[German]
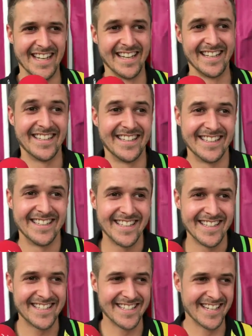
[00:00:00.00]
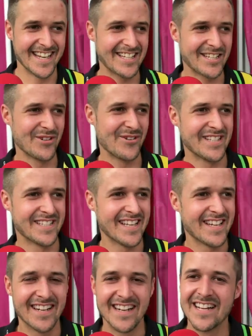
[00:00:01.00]
Äh, es ist eigentlich schon eine
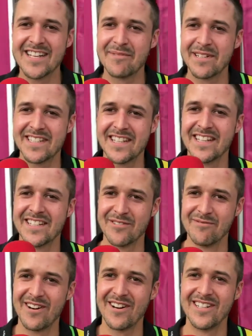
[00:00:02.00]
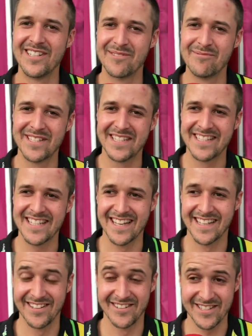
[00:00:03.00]
sehr lange Beziehung zum Wallis, muss ich
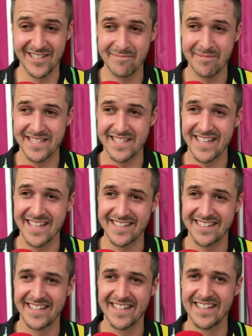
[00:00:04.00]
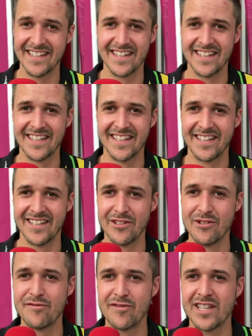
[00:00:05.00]
sagen. Also ich bin sehr, sehr äh,
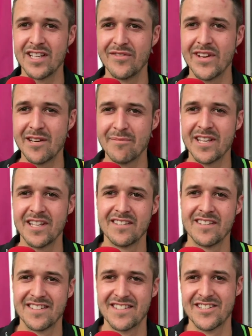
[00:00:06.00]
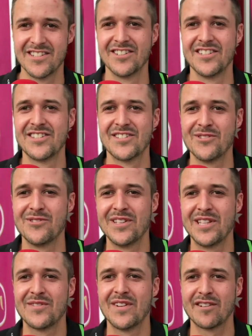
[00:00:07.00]
häufig in Verbier. Das ist ja nicht so
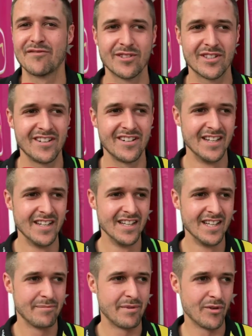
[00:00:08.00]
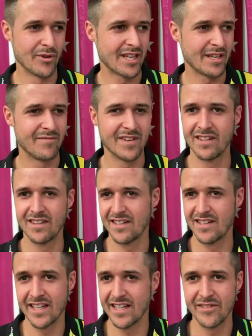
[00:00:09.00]
weit weg von da. Ich bin wirklich im Winter,
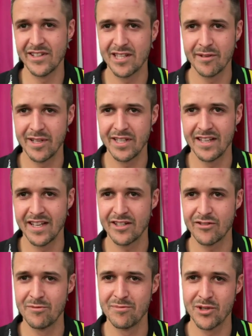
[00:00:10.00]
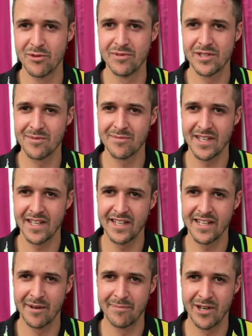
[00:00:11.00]
jeden Winter bin ich dort, auch im Sommer zum
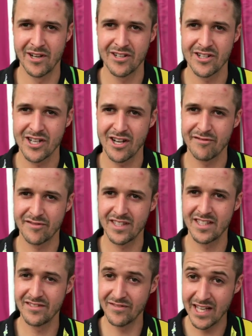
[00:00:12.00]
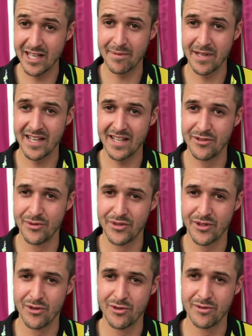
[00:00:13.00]
Teil. Ich habe Partnerschaften in Verbier
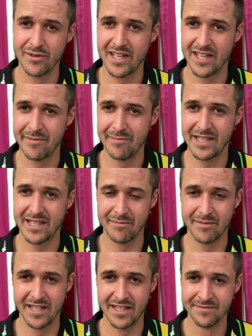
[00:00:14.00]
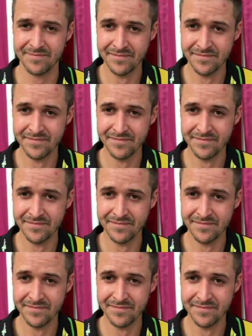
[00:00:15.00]
und auch äh, mit einem